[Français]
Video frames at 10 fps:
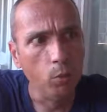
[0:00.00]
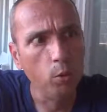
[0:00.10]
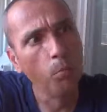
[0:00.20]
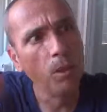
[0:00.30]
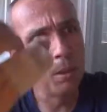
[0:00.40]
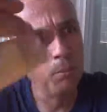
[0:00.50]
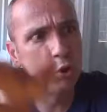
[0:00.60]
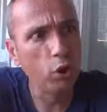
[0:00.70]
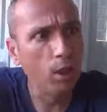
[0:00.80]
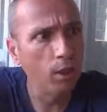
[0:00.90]
ou comme la
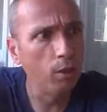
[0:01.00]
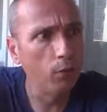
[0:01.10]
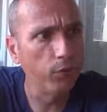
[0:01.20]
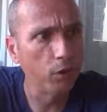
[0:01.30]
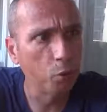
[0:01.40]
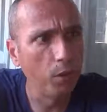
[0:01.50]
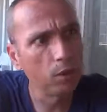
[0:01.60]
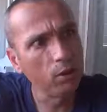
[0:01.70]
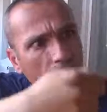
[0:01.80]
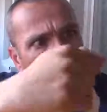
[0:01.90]
babouchka, euh, fin
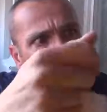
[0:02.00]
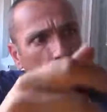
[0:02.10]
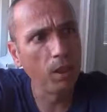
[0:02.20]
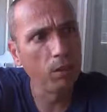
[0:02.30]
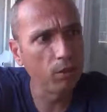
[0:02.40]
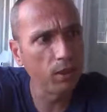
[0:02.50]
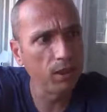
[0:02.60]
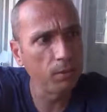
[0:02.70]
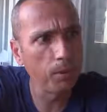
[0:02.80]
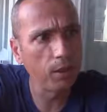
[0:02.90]
juin, qui s'est pris une balle dans la
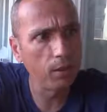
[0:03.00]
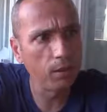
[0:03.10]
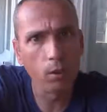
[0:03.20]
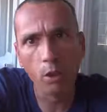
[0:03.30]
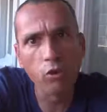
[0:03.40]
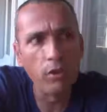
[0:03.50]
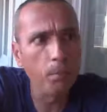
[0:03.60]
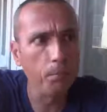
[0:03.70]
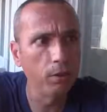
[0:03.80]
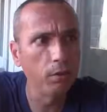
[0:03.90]
tête par un,
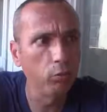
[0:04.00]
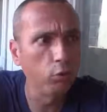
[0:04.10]
sniper.